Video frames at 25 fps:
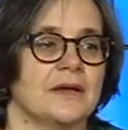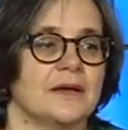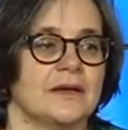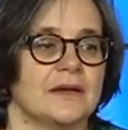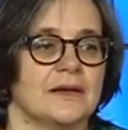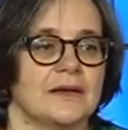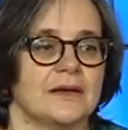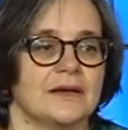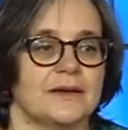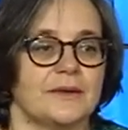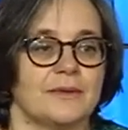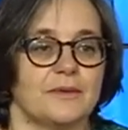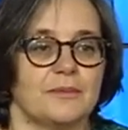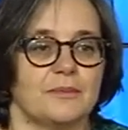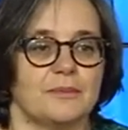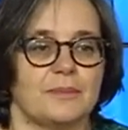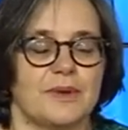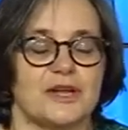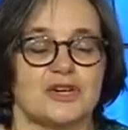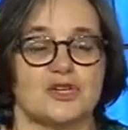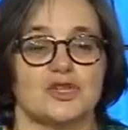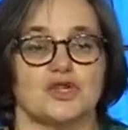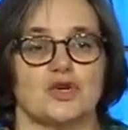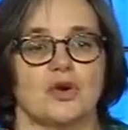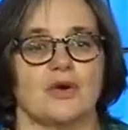eh,
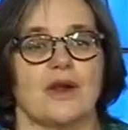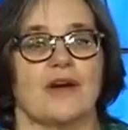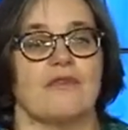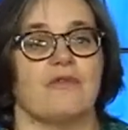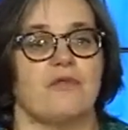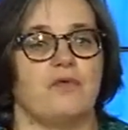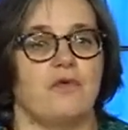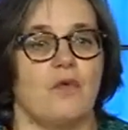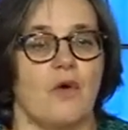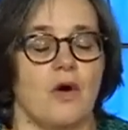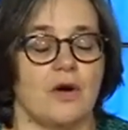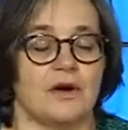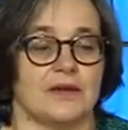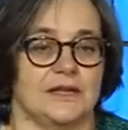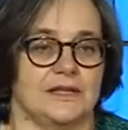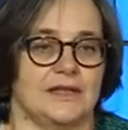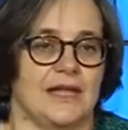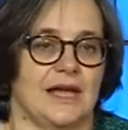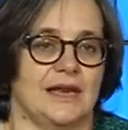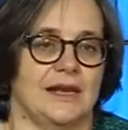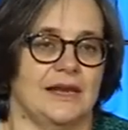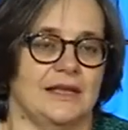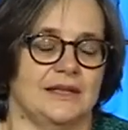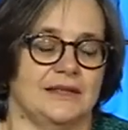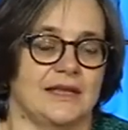persona fuori
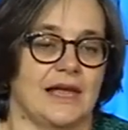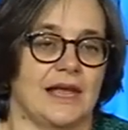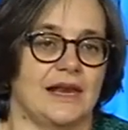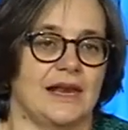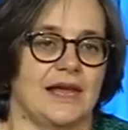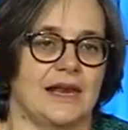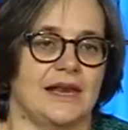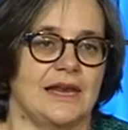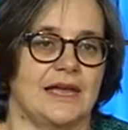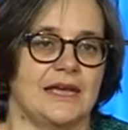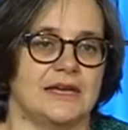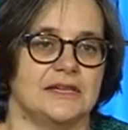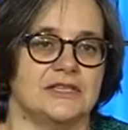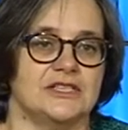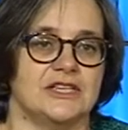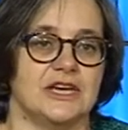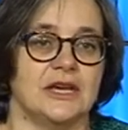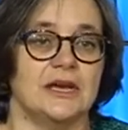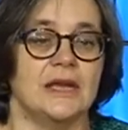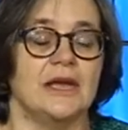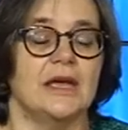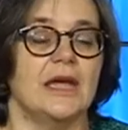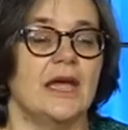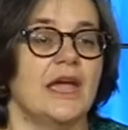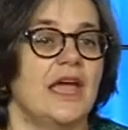dal, dalla
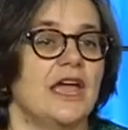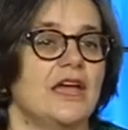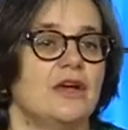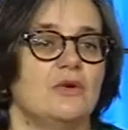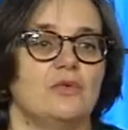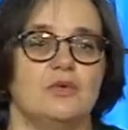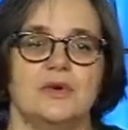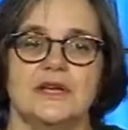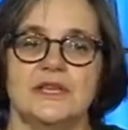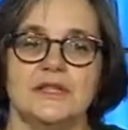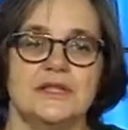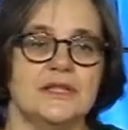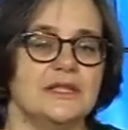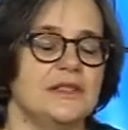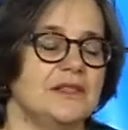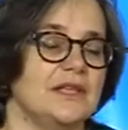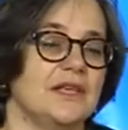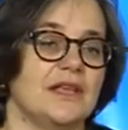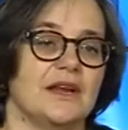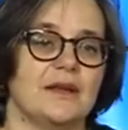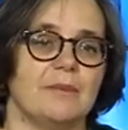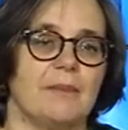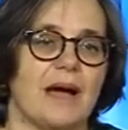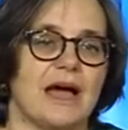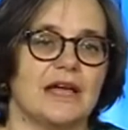legge e quindi
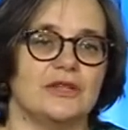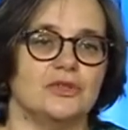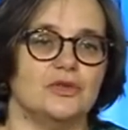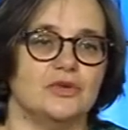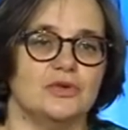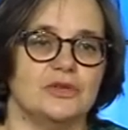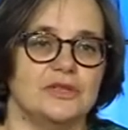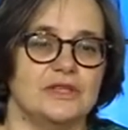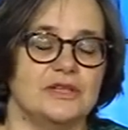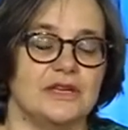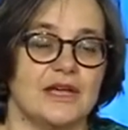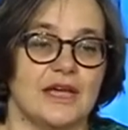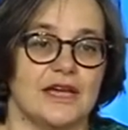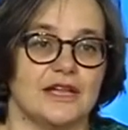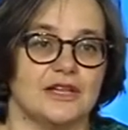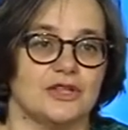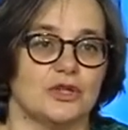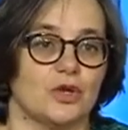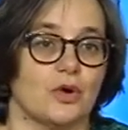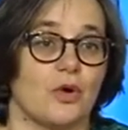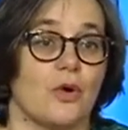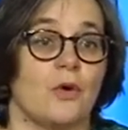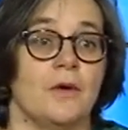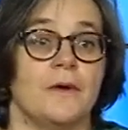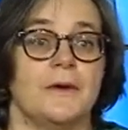ti rimando
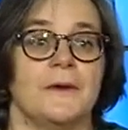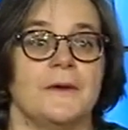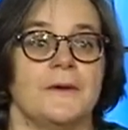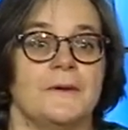indietro.